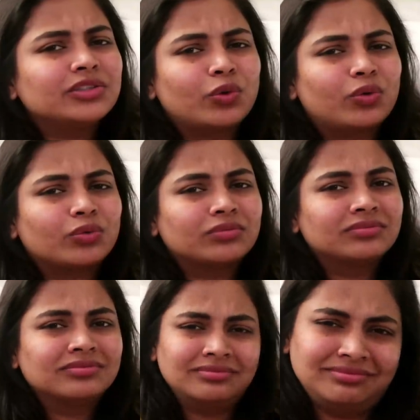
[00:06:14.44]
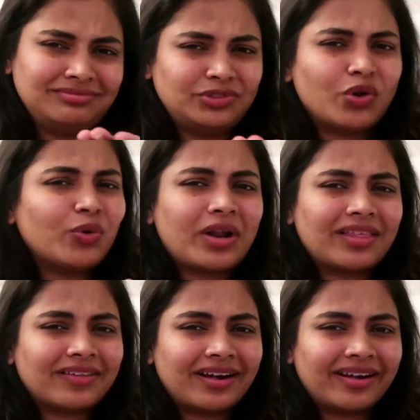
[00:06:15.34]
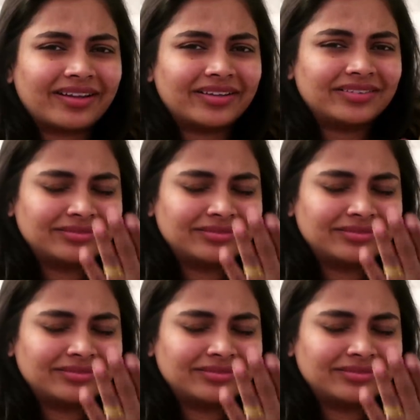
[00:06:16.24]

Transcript: தான் சொல்லணும் சொல்லக்கூடாது அதெல்லாம் எனக்கு